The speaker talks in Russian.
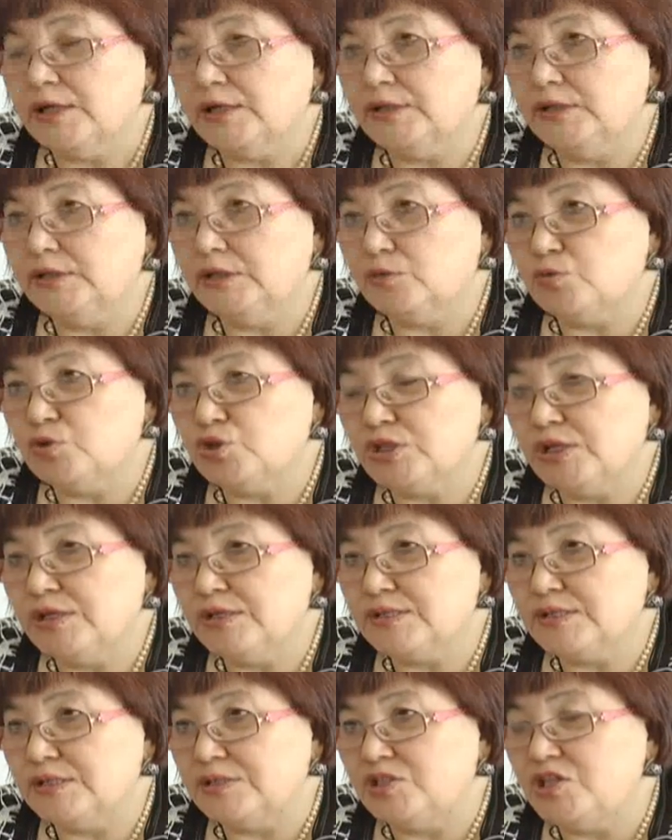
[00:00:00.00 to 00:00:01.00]
Когда
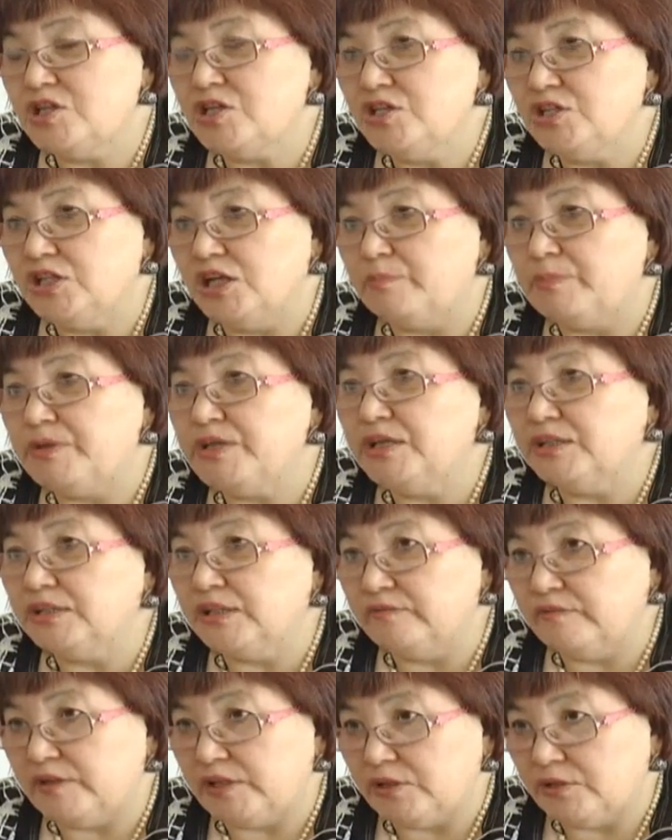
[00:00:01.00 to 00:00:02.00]
нарушается техника
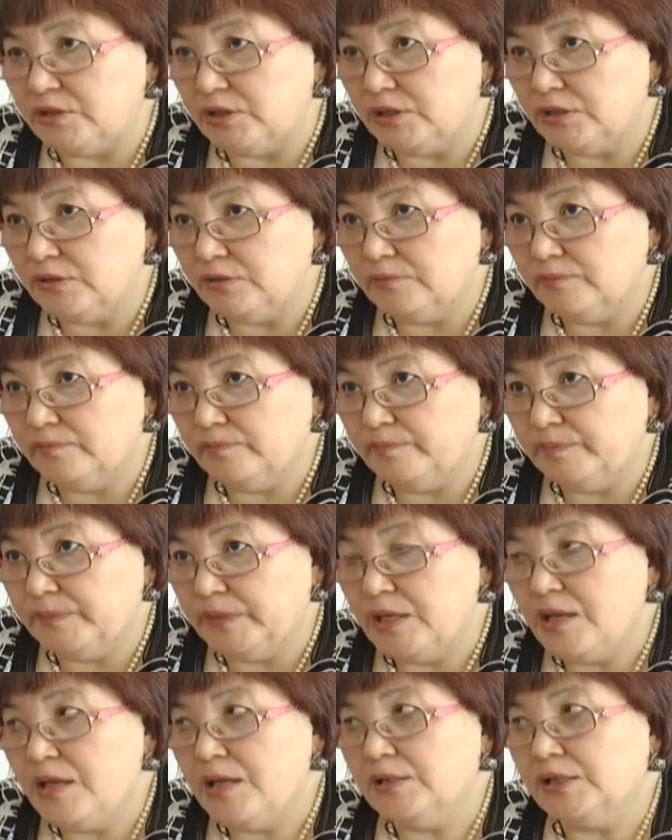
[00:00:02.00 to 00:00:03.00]
приготовления
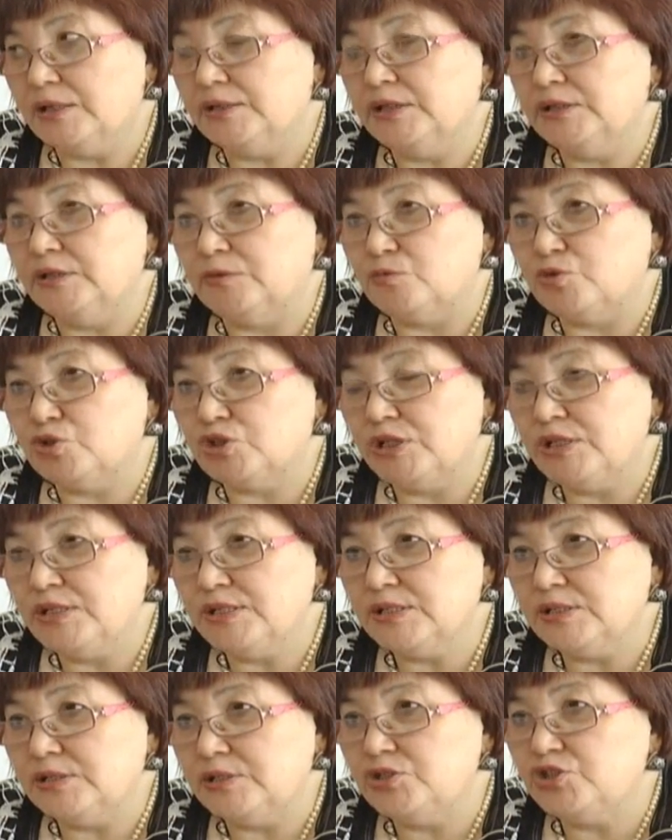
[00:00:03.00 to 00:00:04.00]
когда
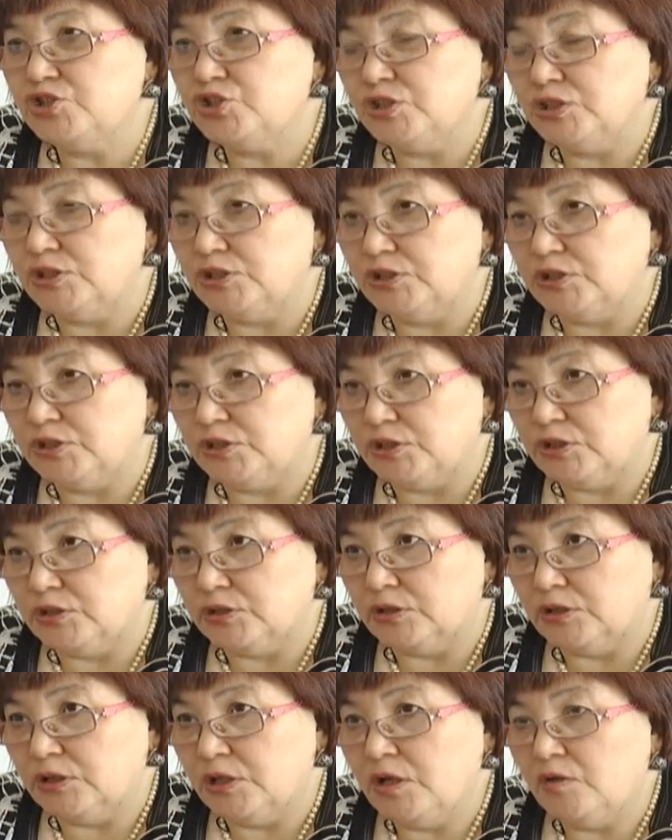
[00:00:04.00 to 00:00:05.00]
нарушается личная
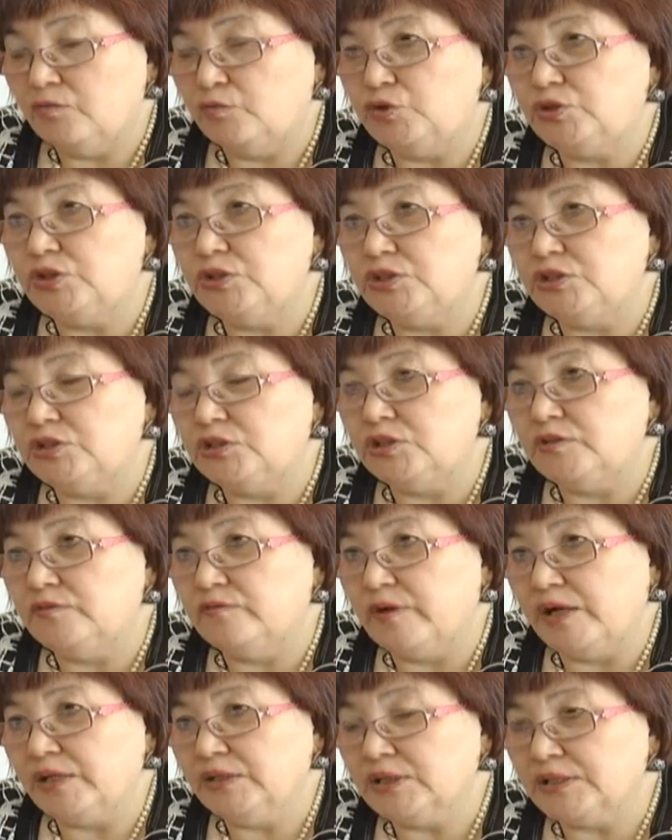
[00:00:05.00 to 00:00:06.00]
гигиена. Вот эти три
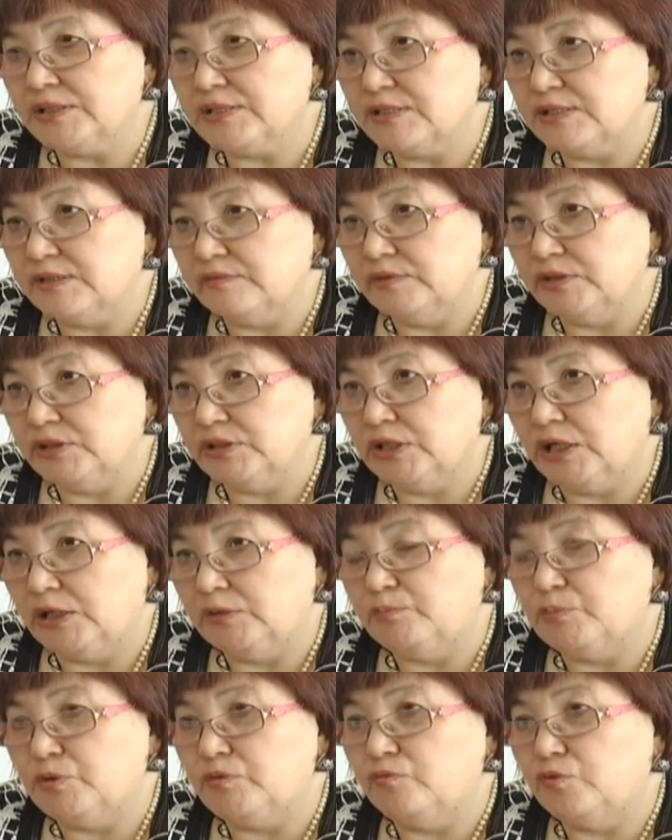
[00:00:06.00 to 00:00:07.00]
фактора основных
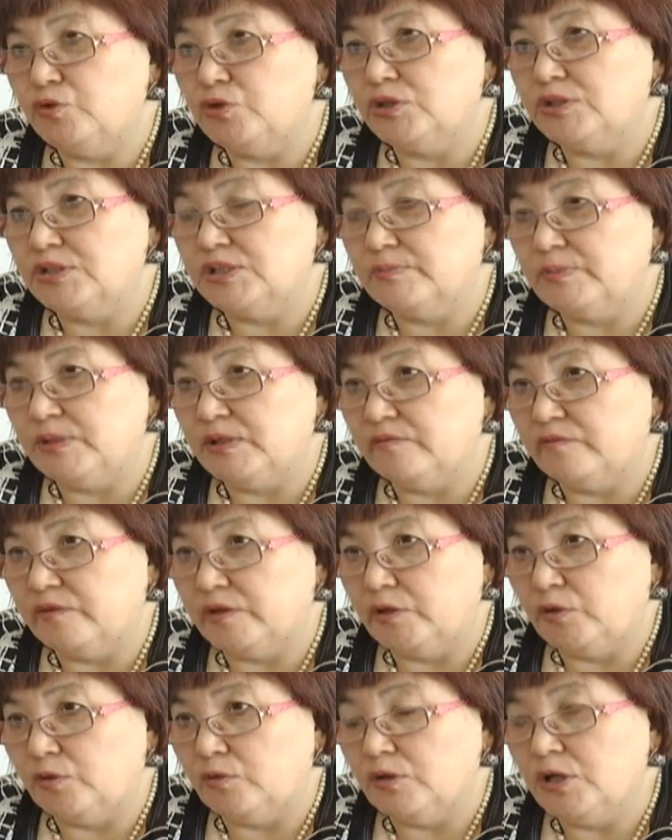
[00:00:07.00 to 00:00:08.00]
он приводит к
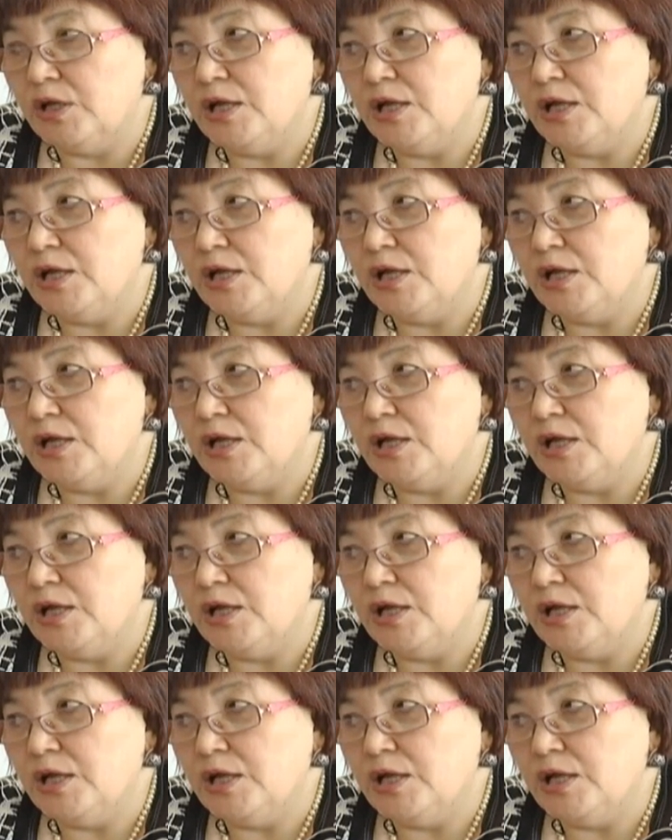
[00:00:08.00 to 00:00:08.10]
заболеванию.